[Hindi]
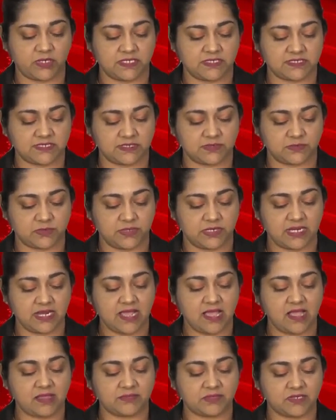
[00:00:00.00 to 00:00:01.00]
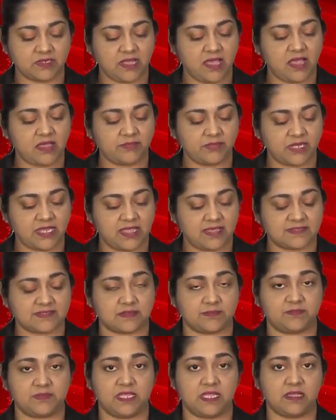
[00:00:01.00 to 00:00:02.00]
politie Suriname,
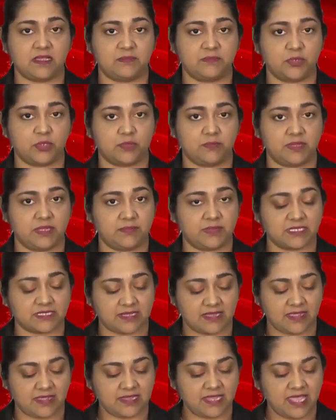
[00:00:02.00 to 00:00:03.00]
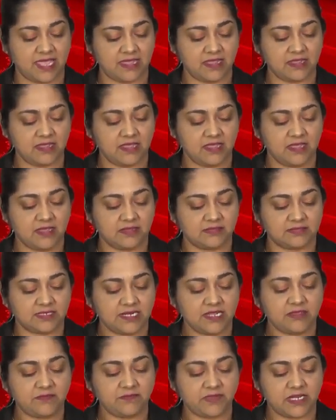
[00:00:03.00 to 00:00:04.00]
KPS, अपनी खबरों में बतलाई है
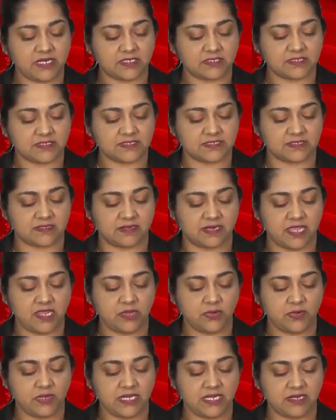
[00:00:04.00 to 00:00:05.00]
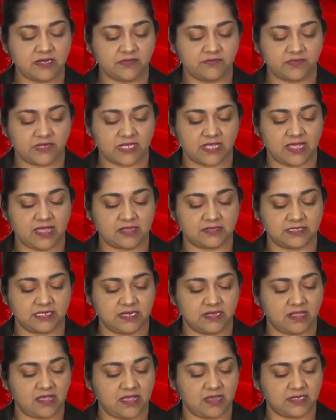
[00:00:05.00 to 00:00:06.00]
43 रेगुलरे
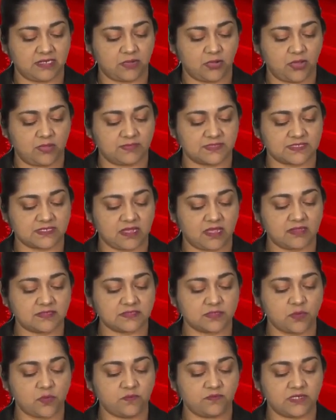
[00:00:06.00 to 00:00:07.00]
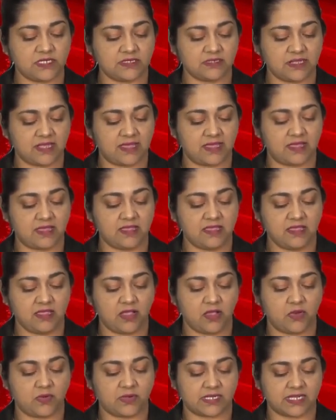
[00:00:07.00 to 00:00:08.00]
vergadering CARICOM staatshoofden का
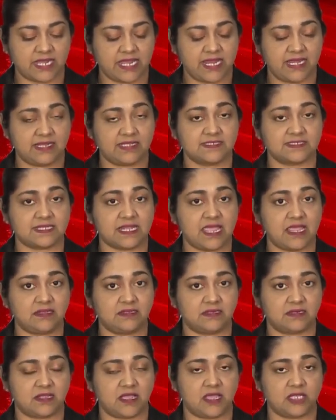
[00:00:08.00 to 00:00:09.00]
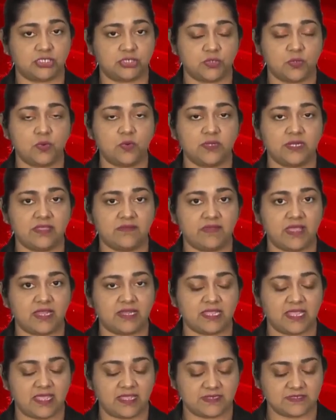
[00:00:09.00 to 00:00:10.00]
और regeringsleider का जो होने
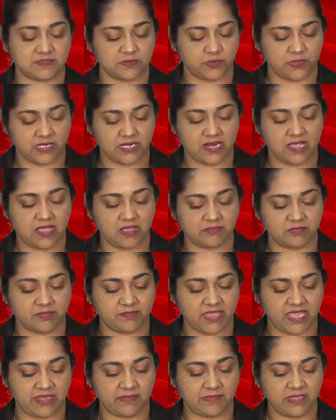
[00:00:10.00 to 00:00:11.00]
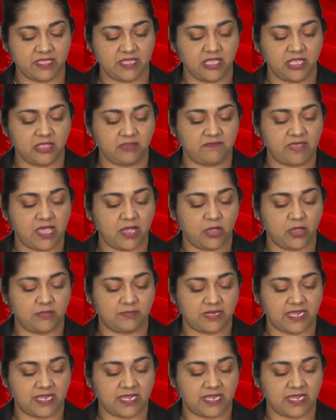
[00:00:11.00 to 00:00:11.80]
वाले है सूरीनाम में वह